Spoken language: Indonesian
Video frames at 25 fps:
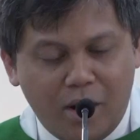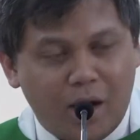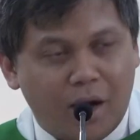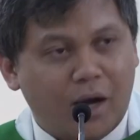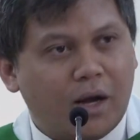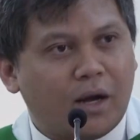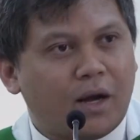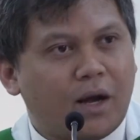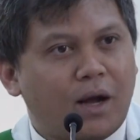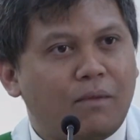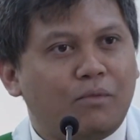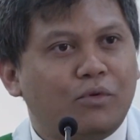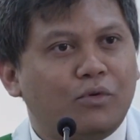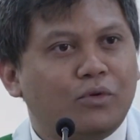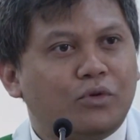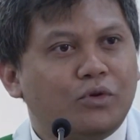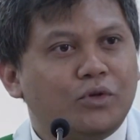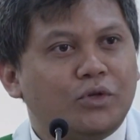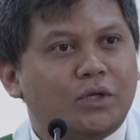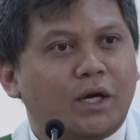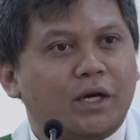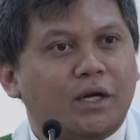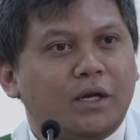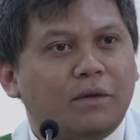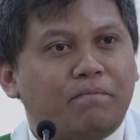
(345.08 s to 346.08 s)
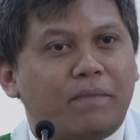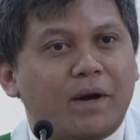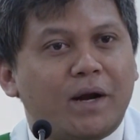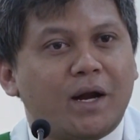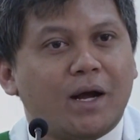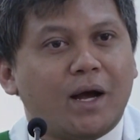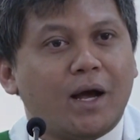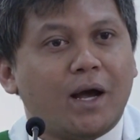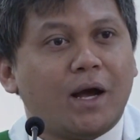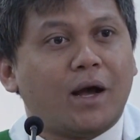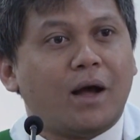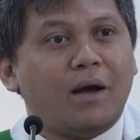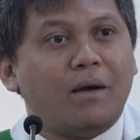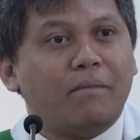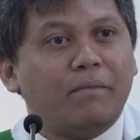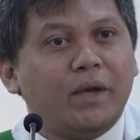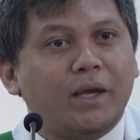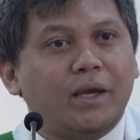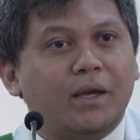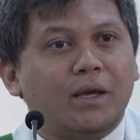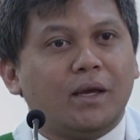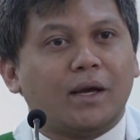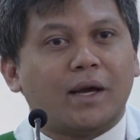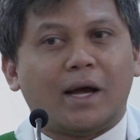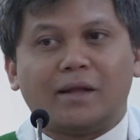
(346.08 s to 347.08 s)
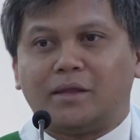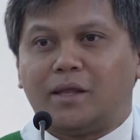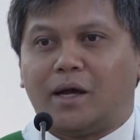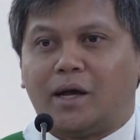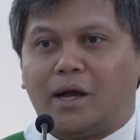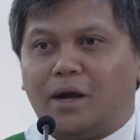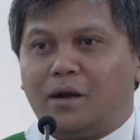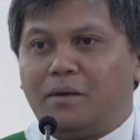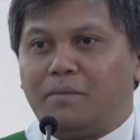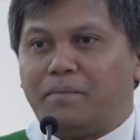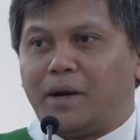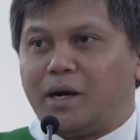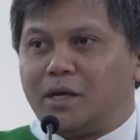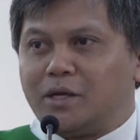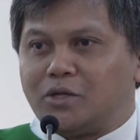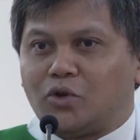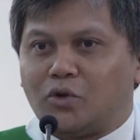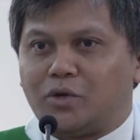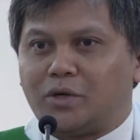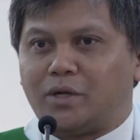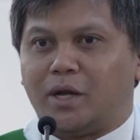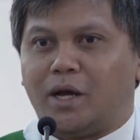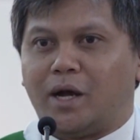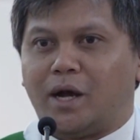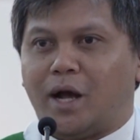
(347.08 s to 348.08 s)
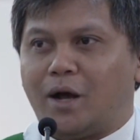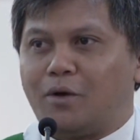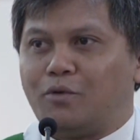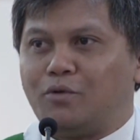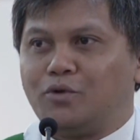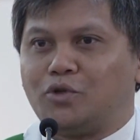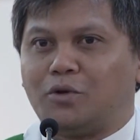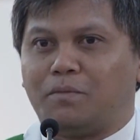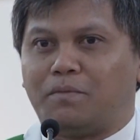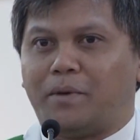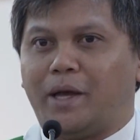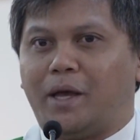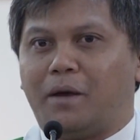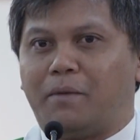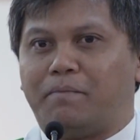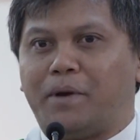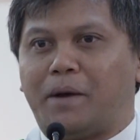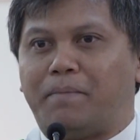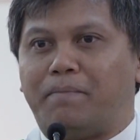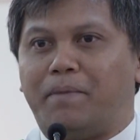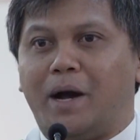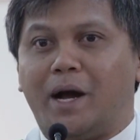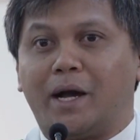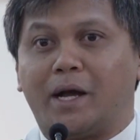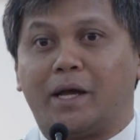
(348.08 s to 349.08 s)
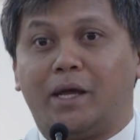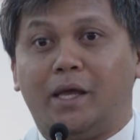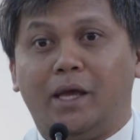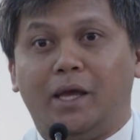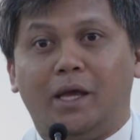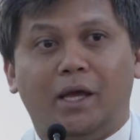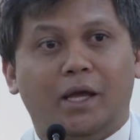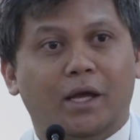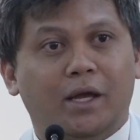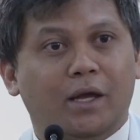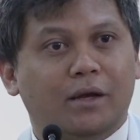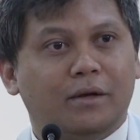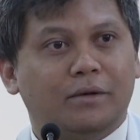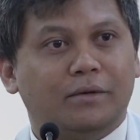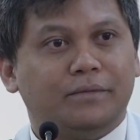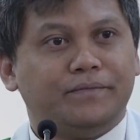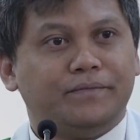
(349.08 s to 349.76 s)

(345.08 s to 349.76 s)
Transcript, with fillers: nggak kamu tuh jadi penengah kami? Katakan kepada saudaraku supaya berbagi.